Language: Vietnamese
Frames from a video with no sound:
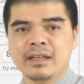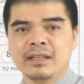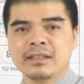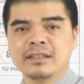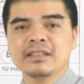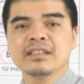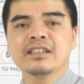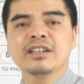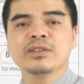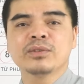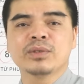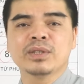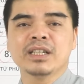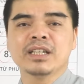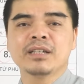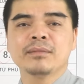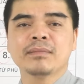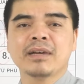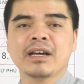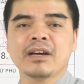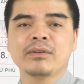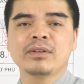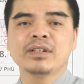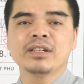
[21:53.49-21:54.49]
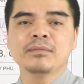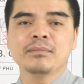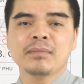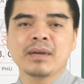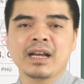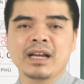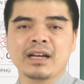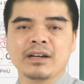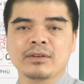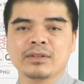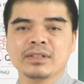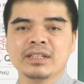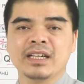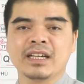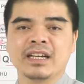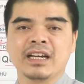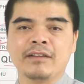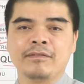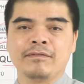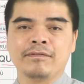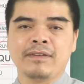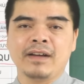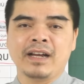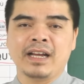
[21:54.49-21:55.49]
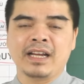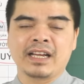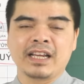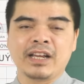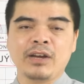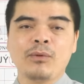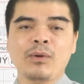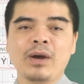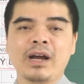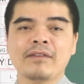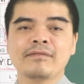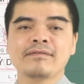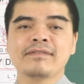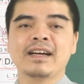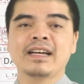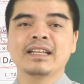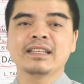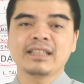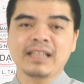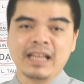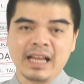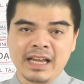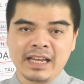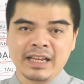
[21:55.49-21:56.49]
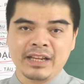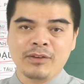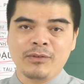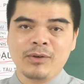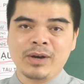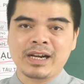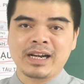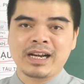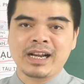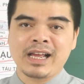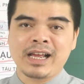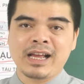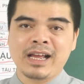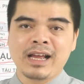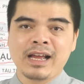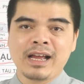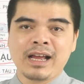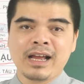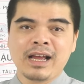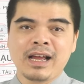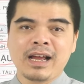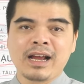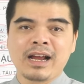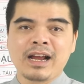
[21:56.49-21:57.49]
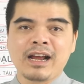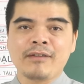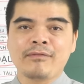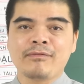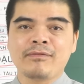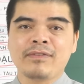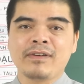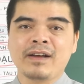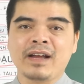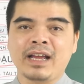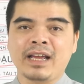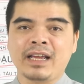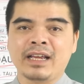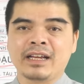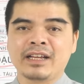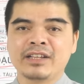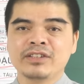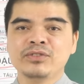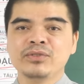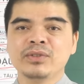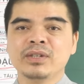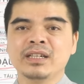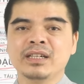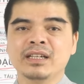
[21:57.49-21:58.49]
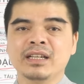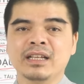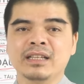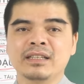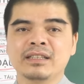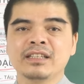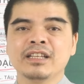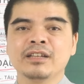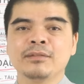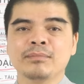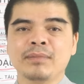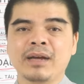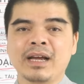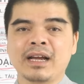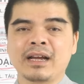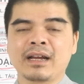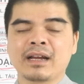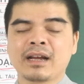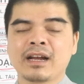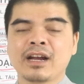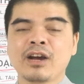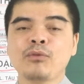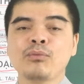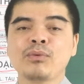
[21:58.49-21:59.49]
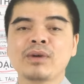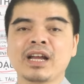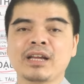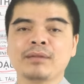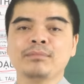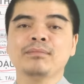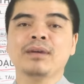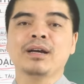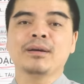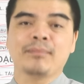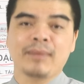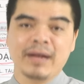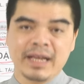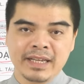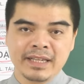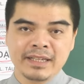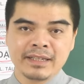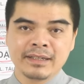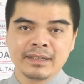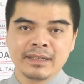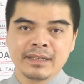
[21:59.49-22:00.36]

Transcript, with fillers: Những người tuổi Đinh Mão nữ mạng có thể gặp phải cái họa phá tài, hoặc là gặp phải cái chuyện là tiền bạc không cánh mà bay,